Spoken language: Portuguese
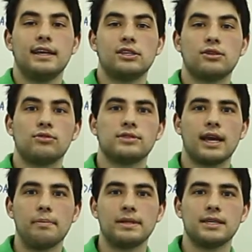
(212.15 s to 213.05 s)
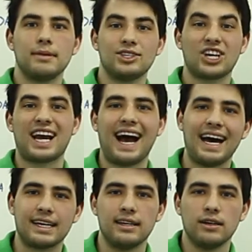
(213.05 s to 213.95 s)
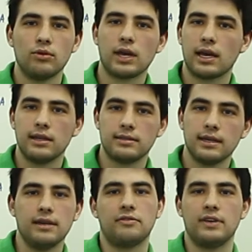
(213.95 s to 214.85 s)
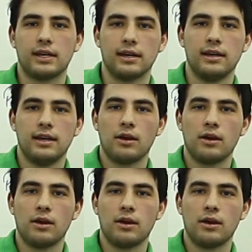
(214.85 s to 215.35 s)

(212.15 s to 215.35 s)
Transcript: a gente não consegue perceber de cara o que, que ele significa,